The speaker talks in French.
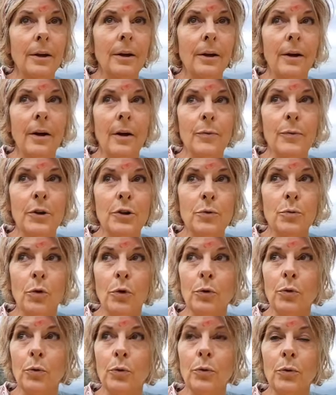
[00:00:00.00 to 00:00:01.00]
Et en fait, je me
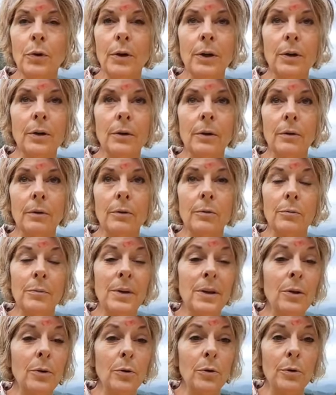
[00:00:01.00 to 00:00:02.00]
retrouvais au
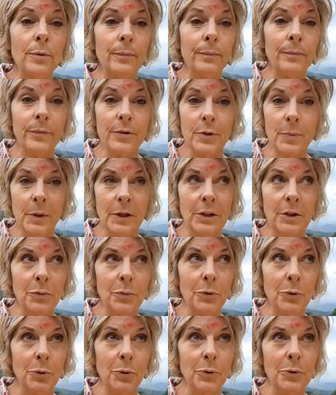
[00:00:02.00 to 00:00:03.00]
milieu, j'ai pris des
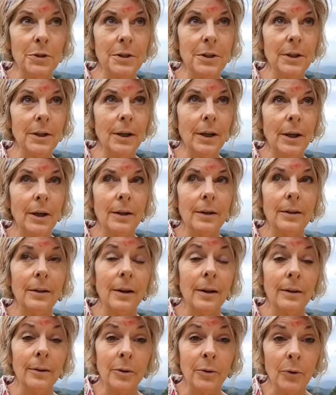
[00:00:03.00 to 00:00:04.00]
photos aussi,
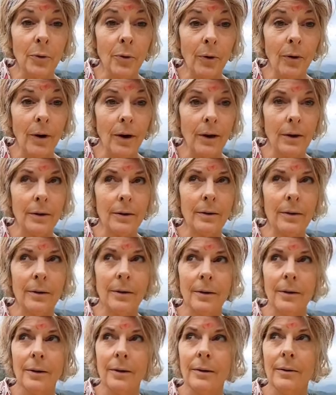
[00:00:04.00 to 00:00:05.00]
d'un endroit
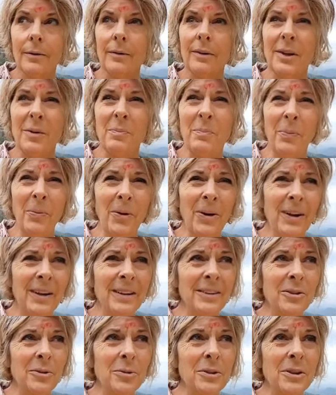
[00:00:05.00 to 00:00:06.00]
où il y avait
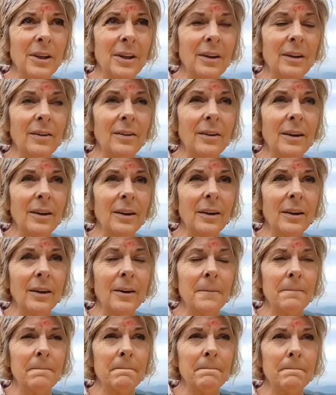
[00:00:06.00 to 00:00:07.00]
plein de Sri
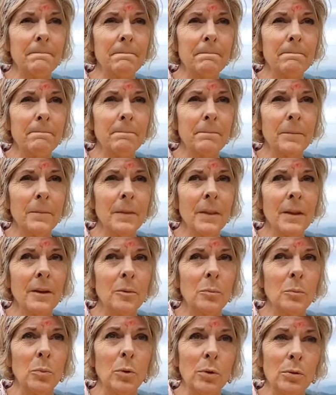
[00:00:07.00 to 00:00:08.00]
Lankais,
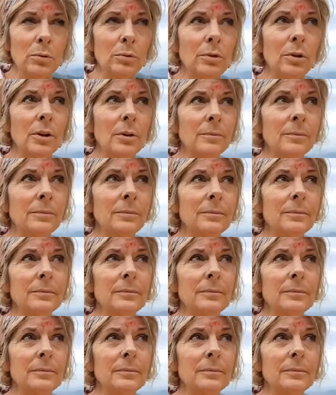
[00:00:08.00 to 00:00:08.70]
beaucoup d'hommes.